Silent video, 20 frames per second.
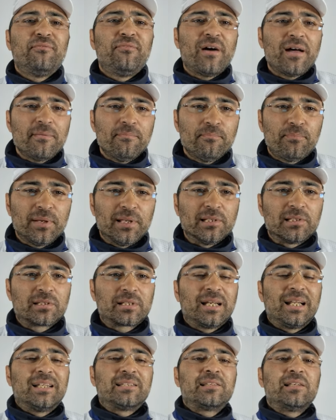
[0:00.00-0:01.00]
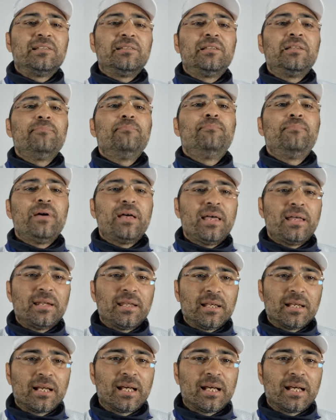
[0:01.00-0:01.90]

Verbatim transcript: va in pesca, la senti bene